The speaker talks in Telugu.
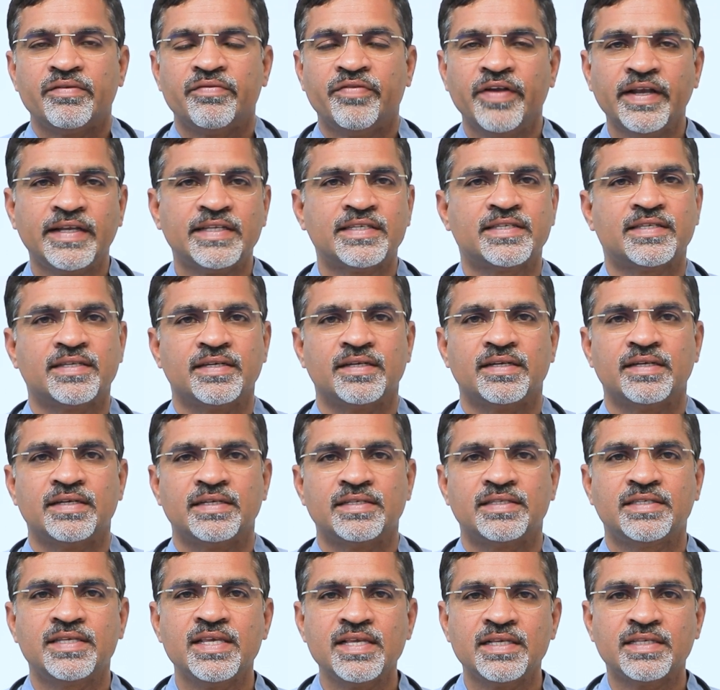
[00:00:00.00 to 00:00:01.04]
ఫిట్స్
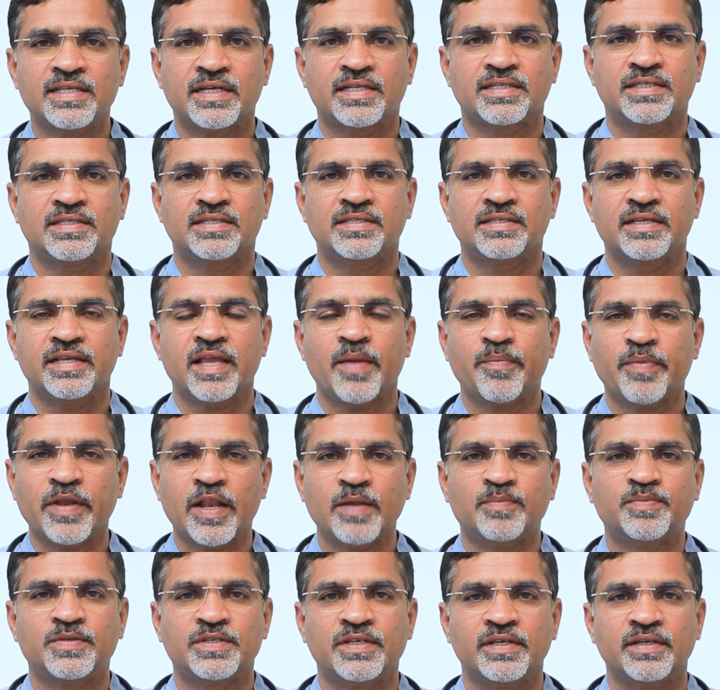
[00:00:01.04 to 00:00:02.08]
సీజర్స్
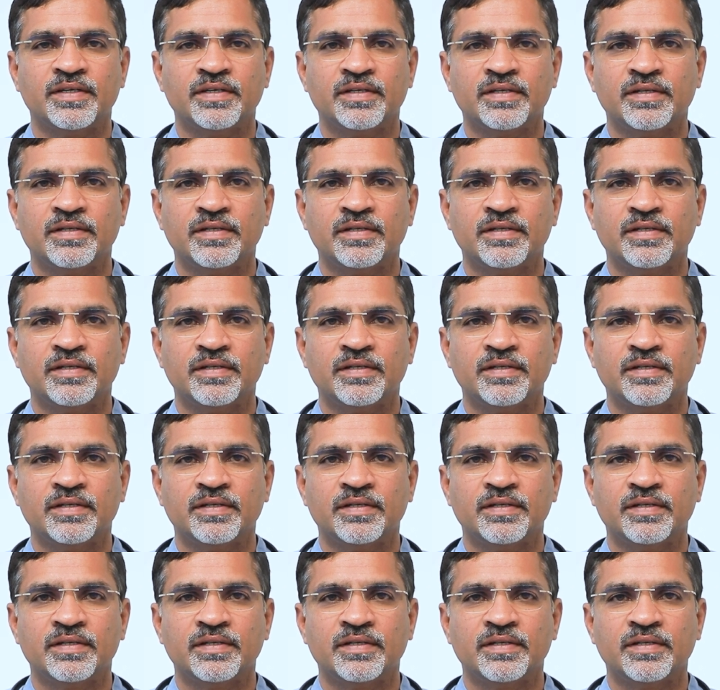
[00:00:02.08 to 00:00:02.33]
ఎపిలెప్సీ